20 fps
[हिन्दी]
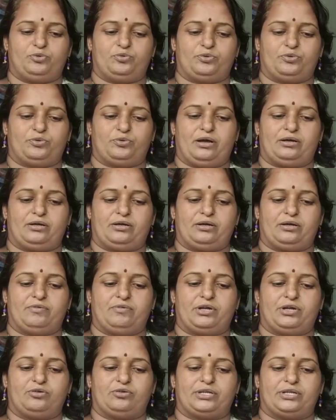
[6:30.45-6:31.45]
पूरा
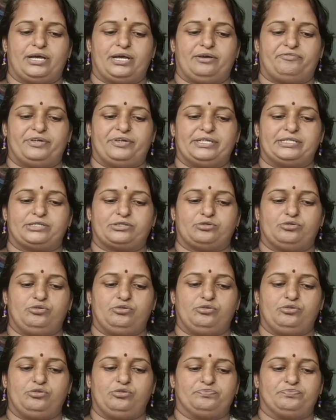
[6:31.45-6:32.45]
कवर होता है फेस को